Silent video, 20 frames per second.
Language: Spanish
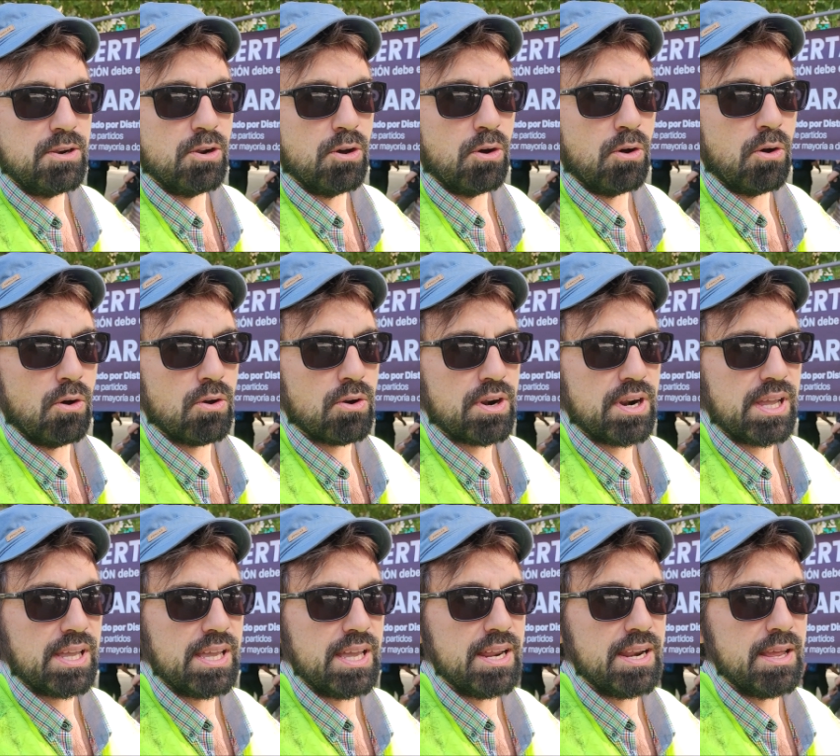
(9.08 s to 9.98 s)
nos
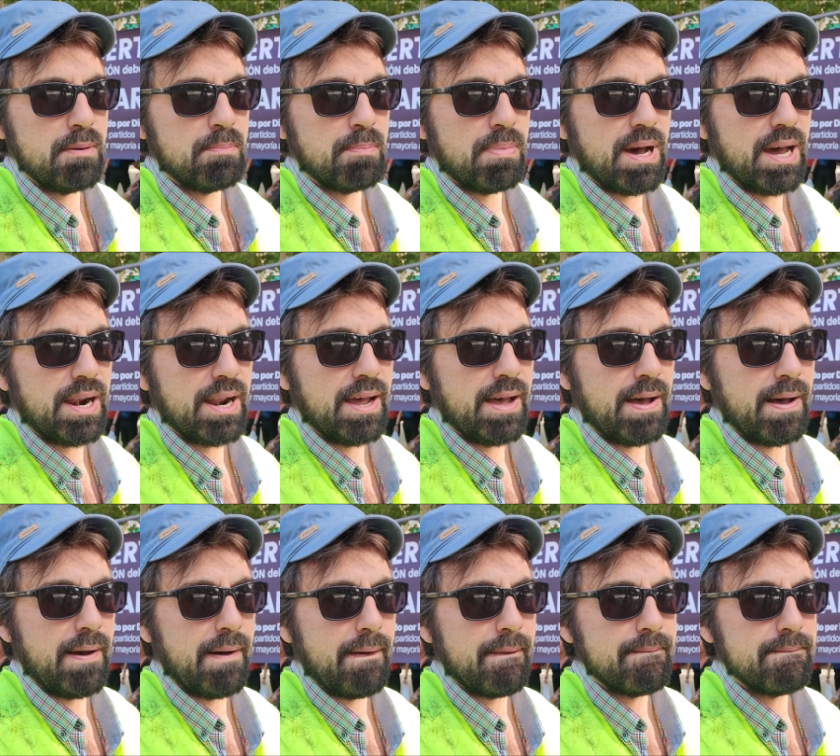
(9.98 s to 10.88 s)
requiere
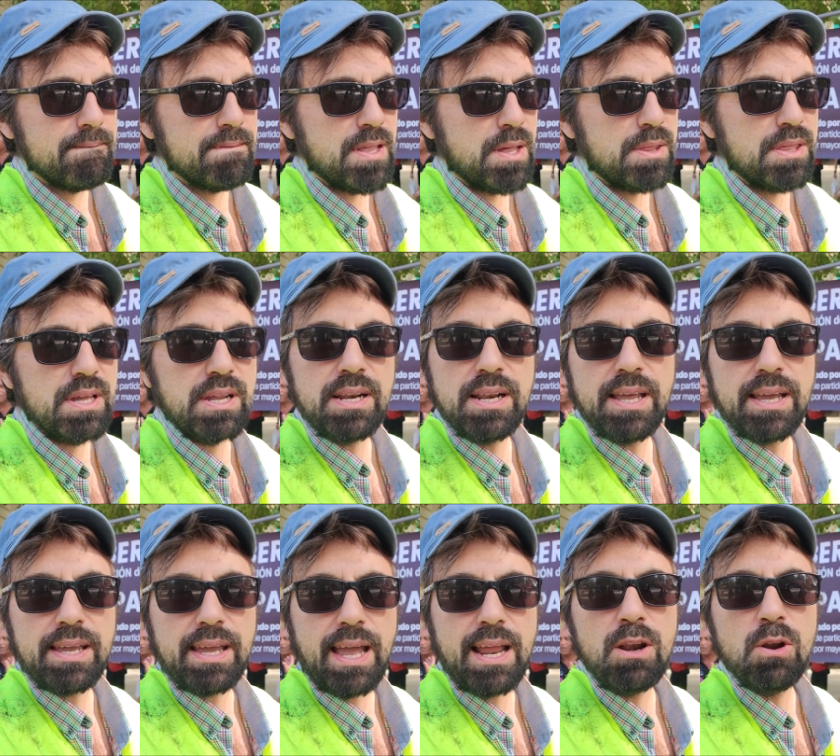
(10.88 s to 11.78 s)
para
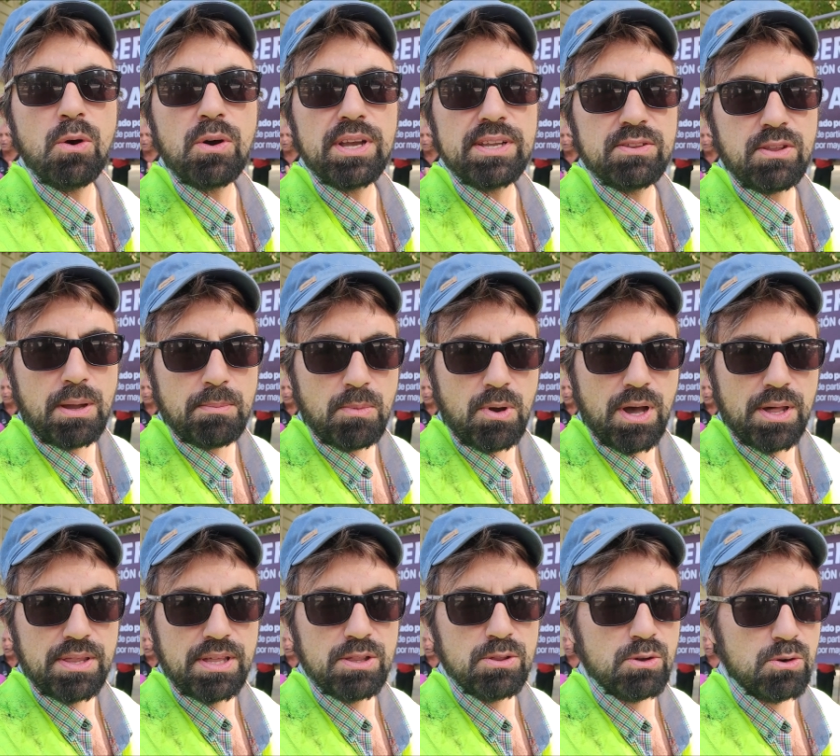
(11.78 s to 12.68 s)
decirle qué es lo que estamos
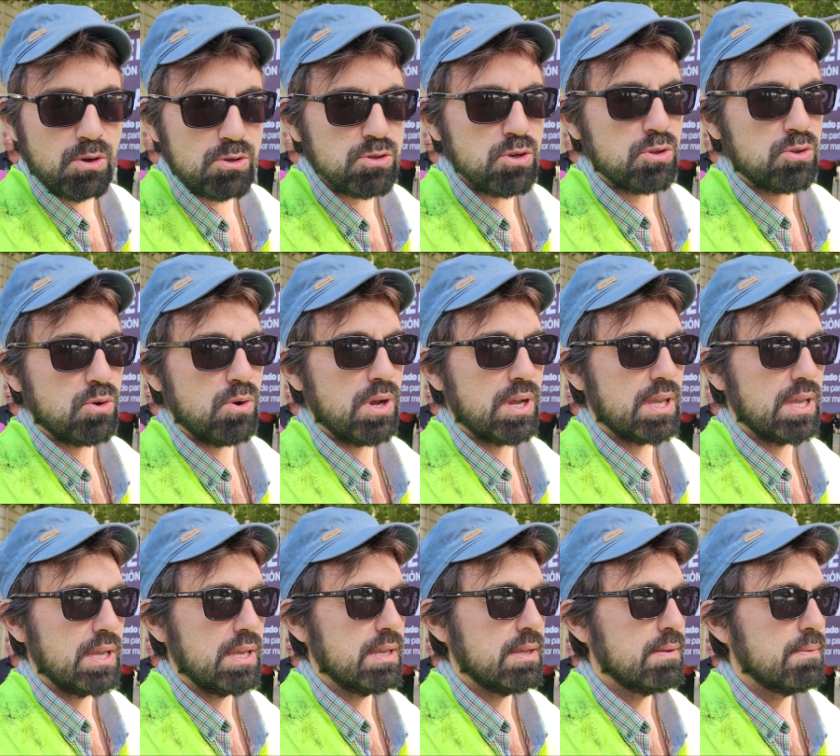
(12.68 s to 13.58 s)
haciendo nosotros
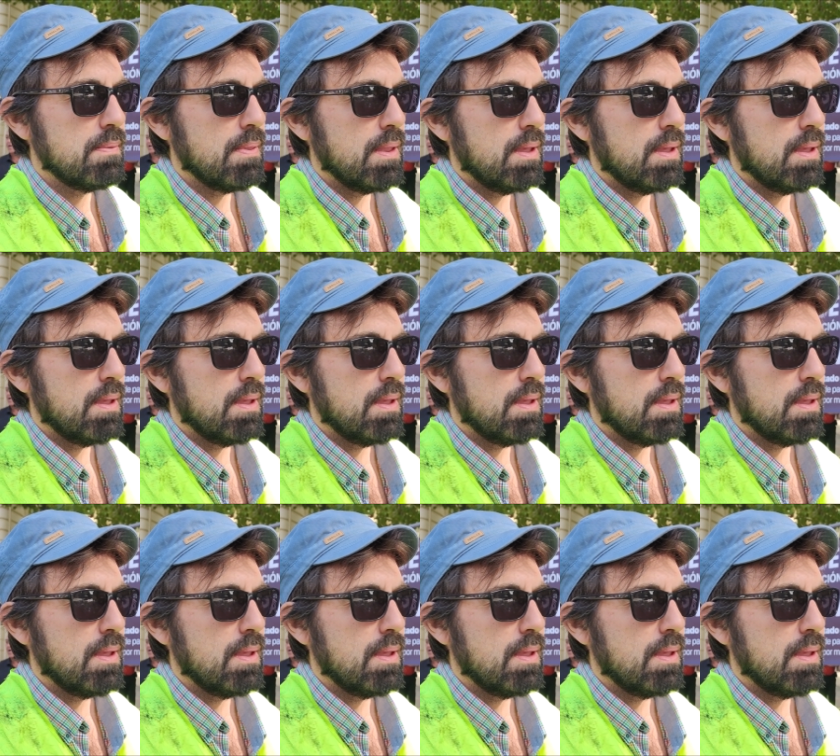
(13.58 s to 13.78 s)
aquí.